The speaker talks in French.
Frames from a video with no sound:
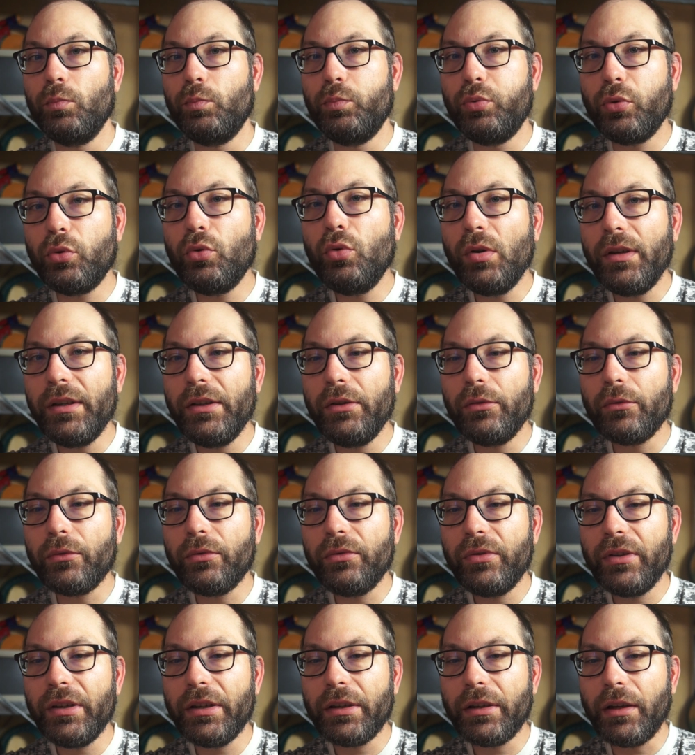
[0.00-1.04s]
pourquoi ils ont
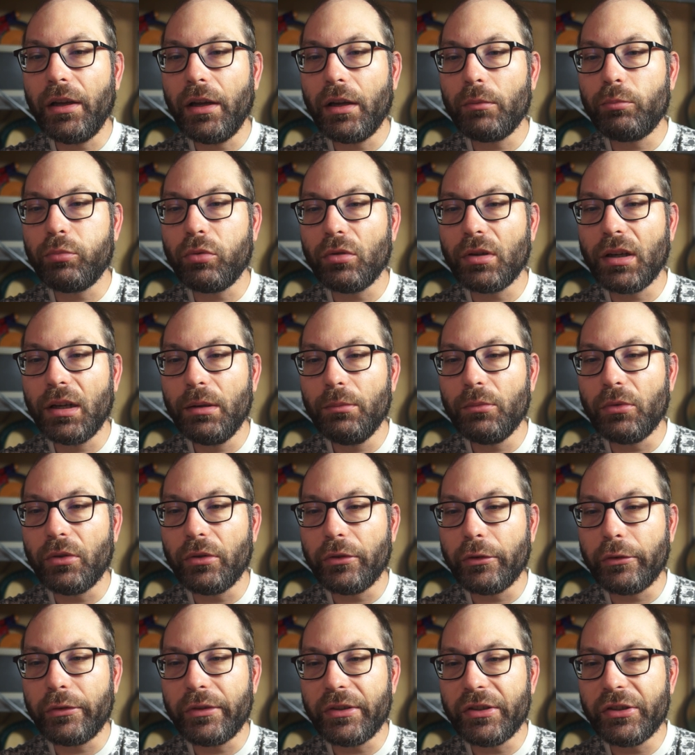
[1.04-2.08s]
fait un programme
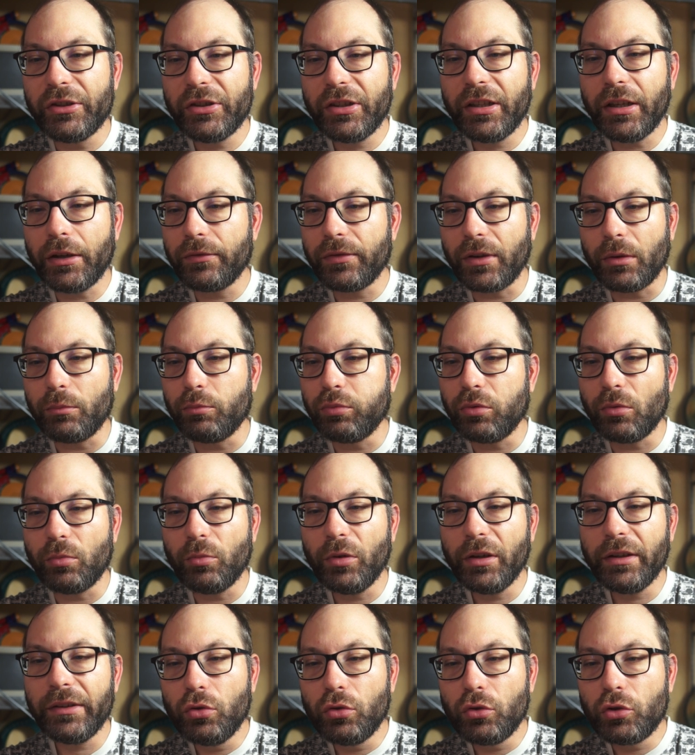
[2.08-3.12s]
euh, si cher Enfin, pour
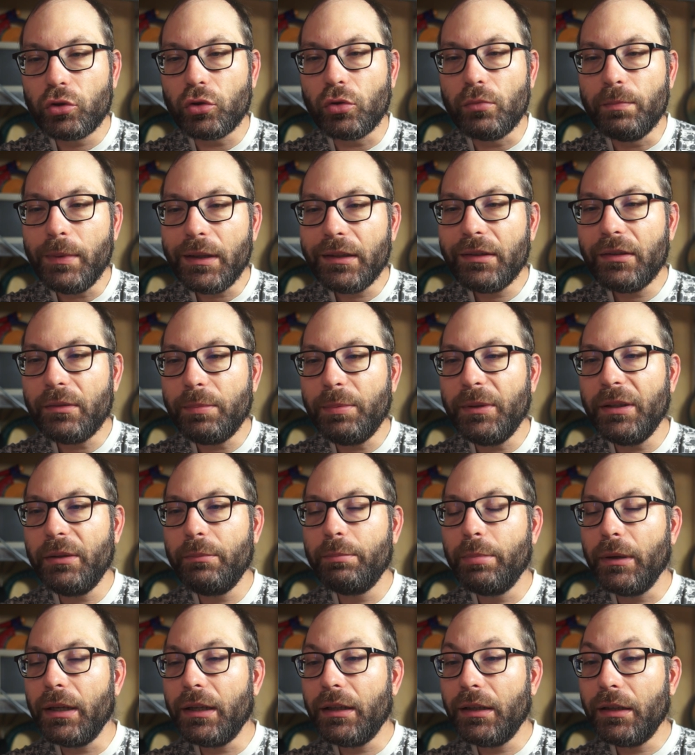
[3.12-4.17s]
moi, je ne
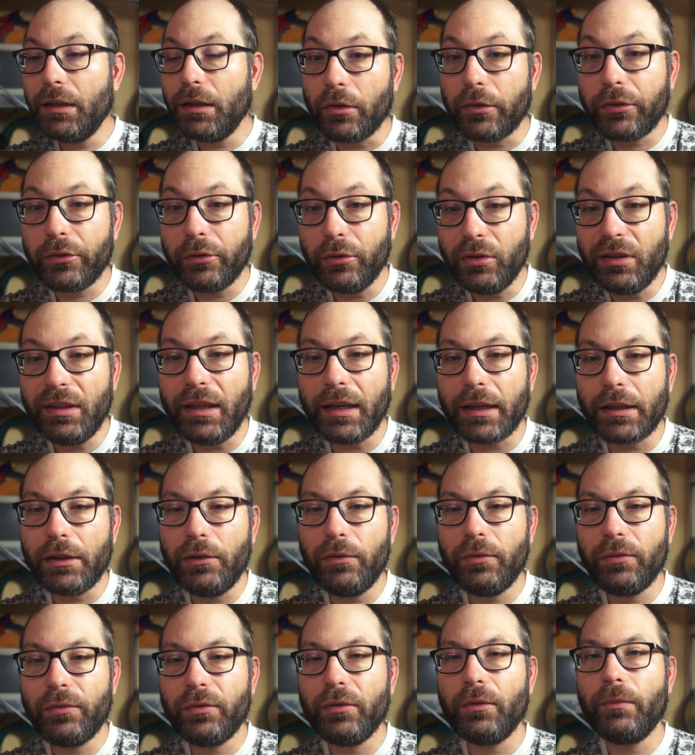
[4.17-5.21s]
m'explique pas ce
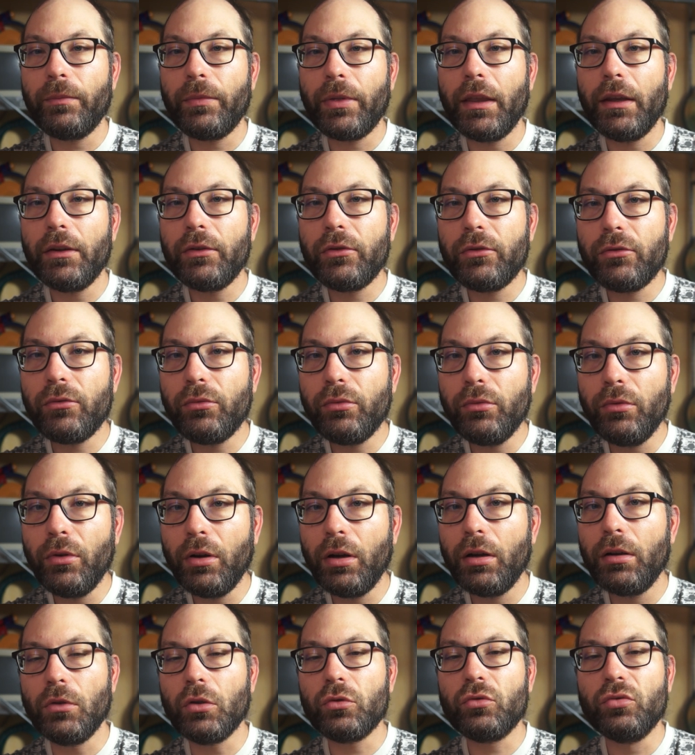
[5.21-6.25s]
tarif
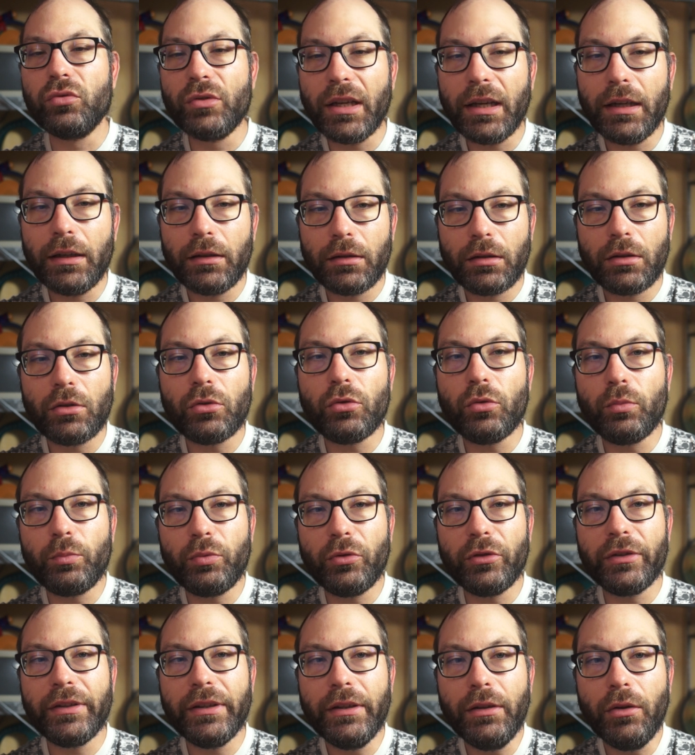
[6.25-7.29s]
sur, en tout cas, le
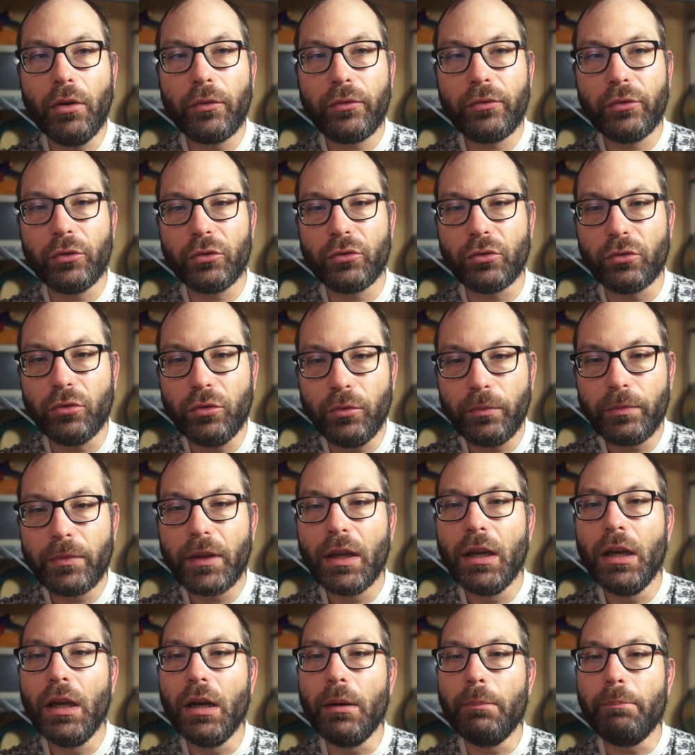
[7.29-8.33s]
plugin photo,
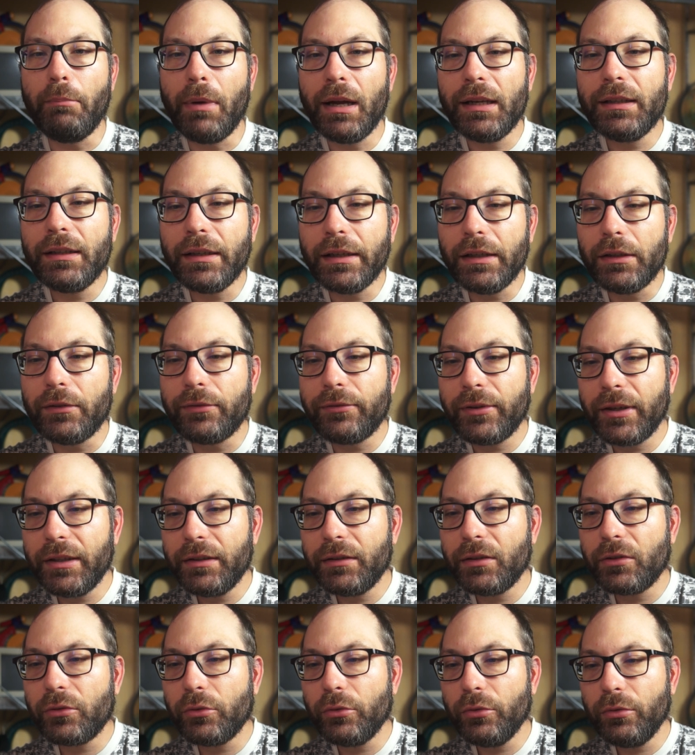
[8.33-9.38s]
malgré le
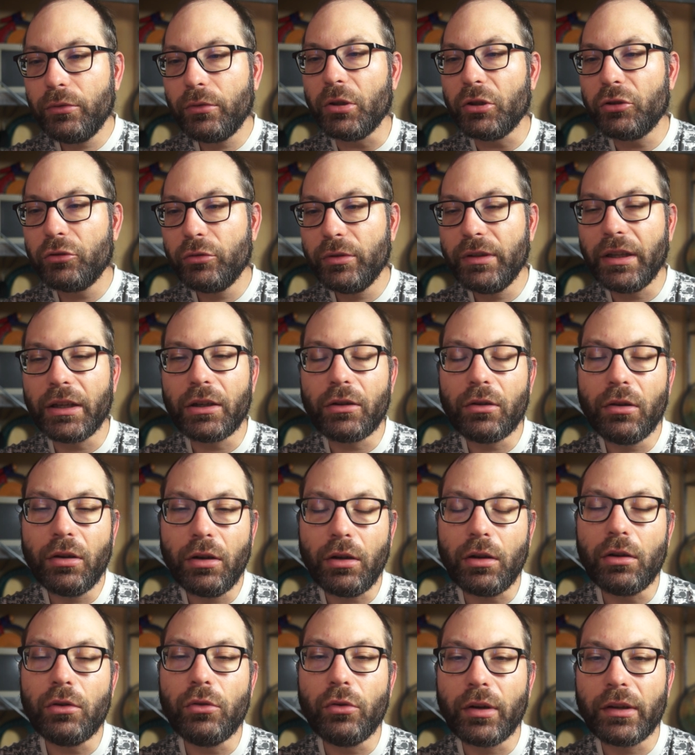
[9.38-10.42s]
fait que euh, je suis
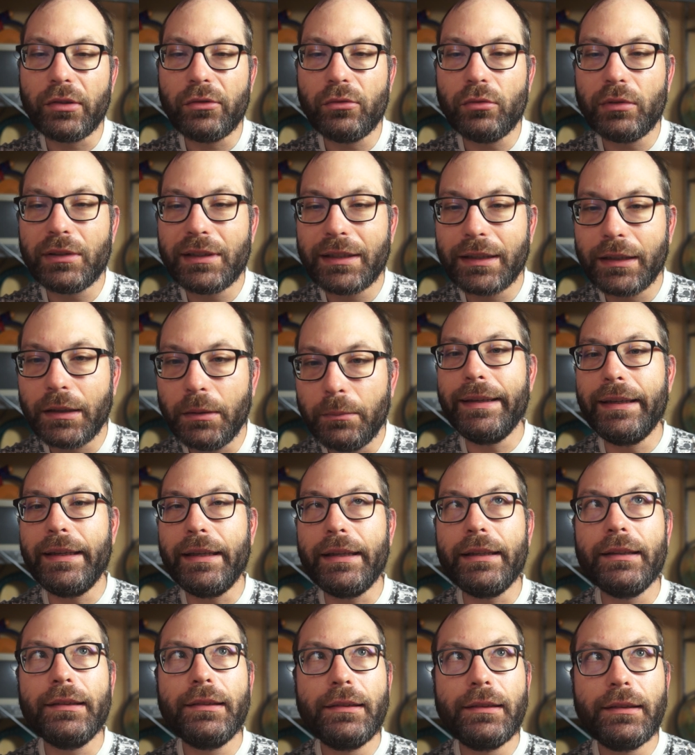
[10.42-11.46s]
d'accord, le résultat
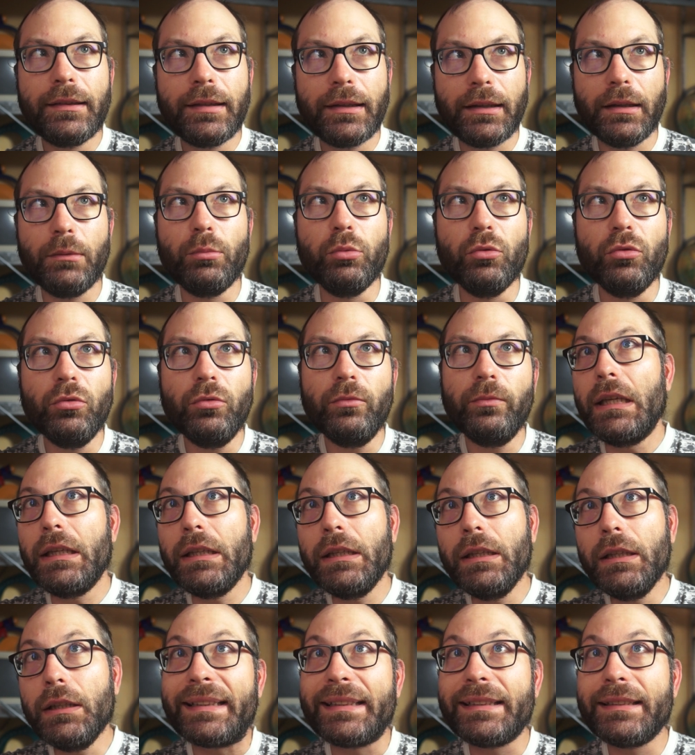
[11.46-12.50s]
est très bon
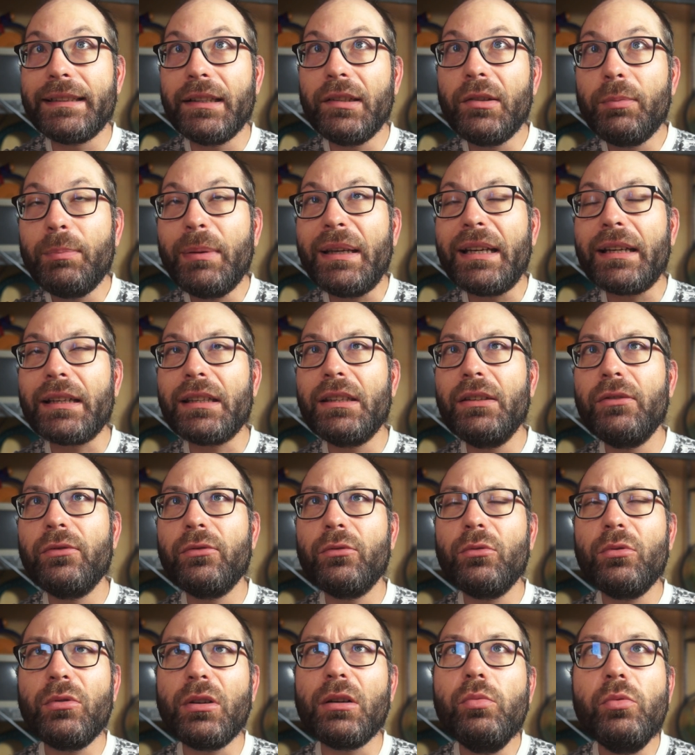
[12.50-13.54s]
et euh, j'espère qu'ils
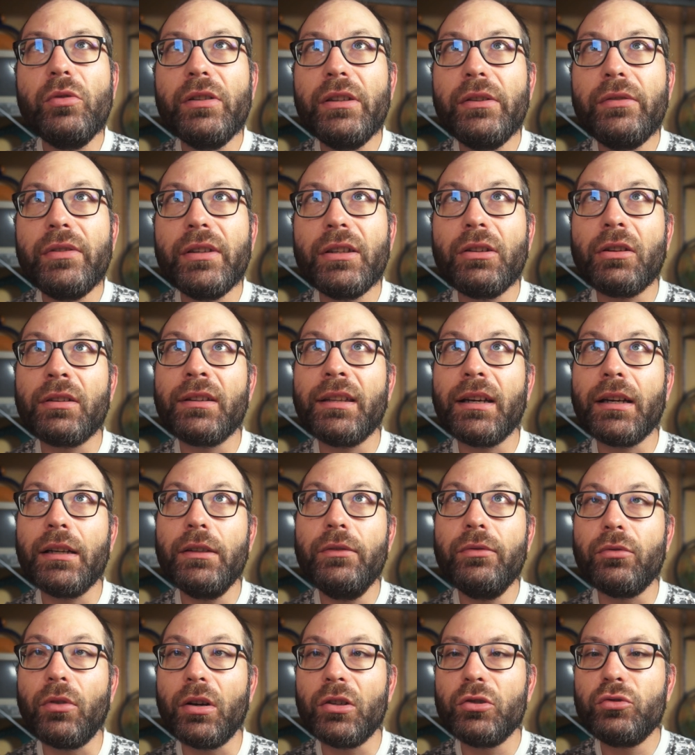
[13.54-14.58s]
vont modifier leur
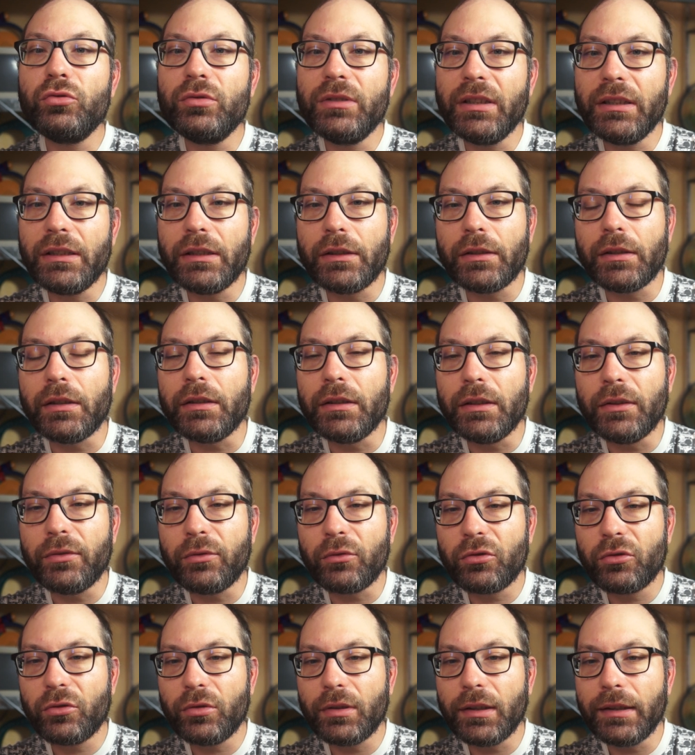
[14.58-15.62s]
tarif pour rajouter des, des
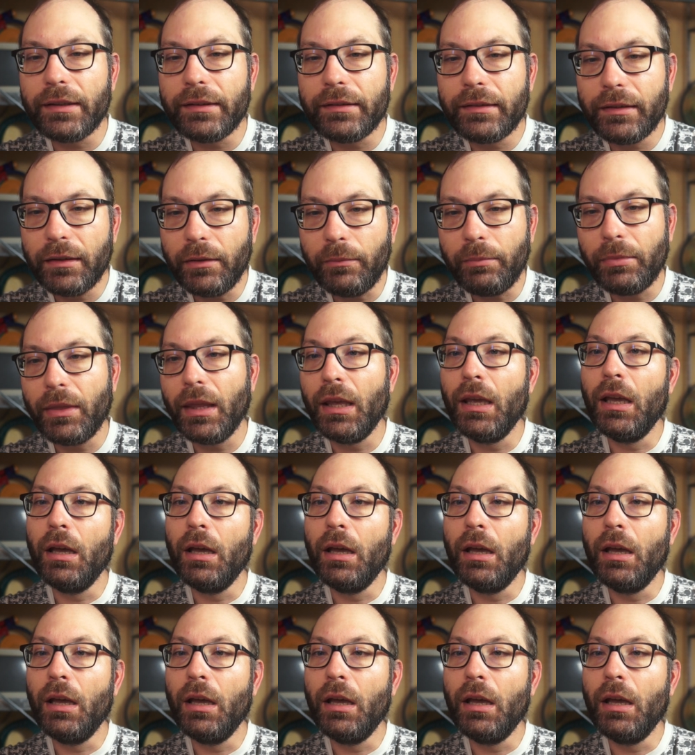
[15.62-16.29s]
fonctionnalités.